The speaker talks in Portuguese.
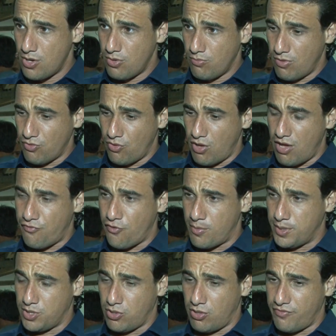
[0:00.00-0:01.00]
Uma nova
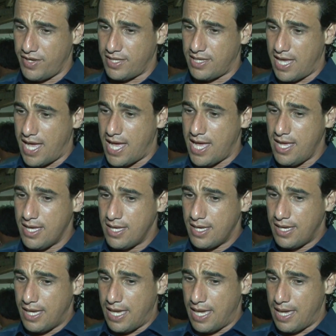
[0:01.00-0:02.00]
forma de governar
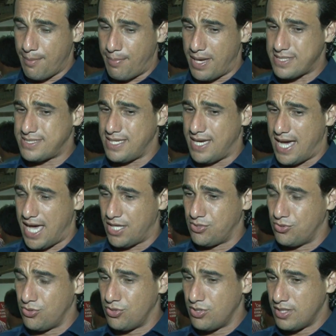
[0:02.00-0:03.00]
é,
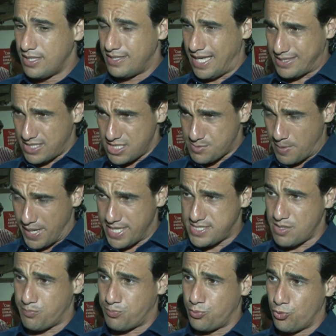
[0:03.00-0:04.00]
baseado na
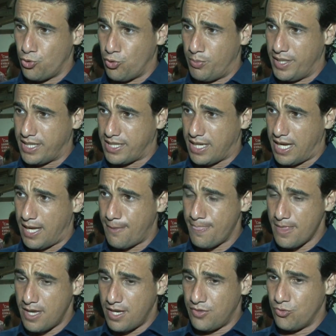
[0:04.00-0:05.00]
transparência pública,
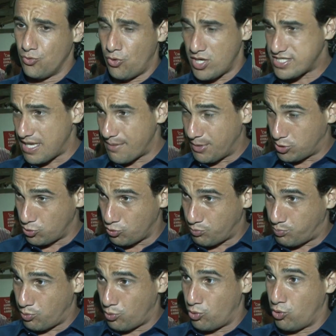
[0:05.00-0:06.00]
no orçamento do
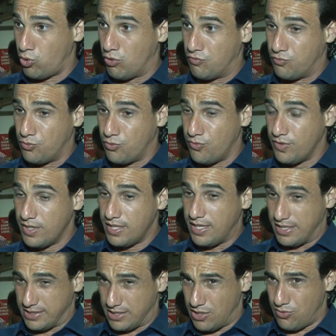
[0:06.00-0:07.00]
povo.
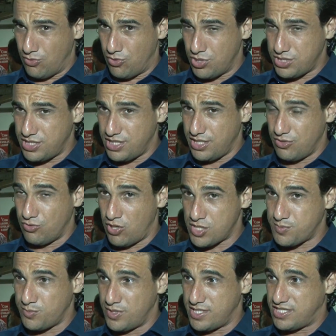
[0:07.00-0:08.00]
Então, hoje, o
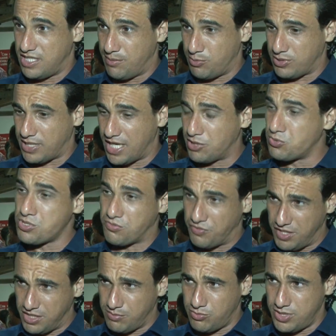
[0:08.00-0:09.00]
nosso município está entre os
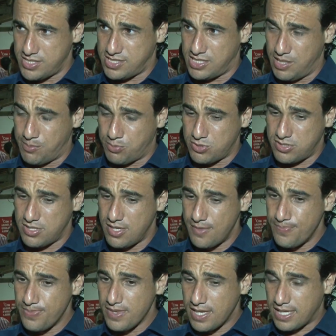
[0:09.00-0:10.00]
20 municípios
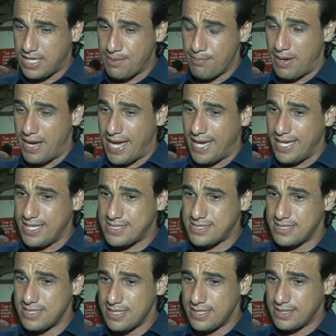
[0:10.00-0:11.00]
que
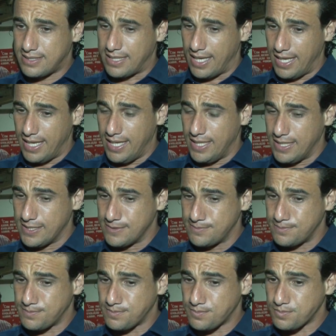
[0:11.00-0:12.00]
mais tem